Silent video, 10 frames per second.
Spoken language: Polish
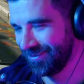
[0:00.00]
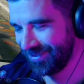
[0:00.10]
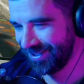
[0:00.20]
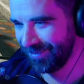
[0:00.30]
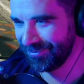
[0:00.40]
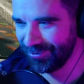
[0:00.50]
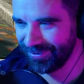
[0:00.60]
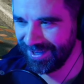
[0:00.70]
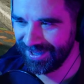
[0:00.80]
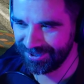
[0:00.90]
Ja słyszałem
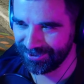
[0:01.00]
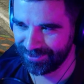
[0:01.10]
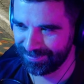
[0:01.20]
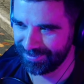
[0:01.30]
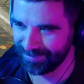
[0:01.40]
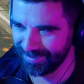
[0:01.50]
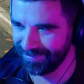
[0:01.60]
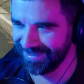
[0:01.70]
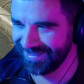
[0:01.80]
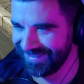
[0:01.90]
no your
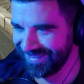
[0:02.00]
problem.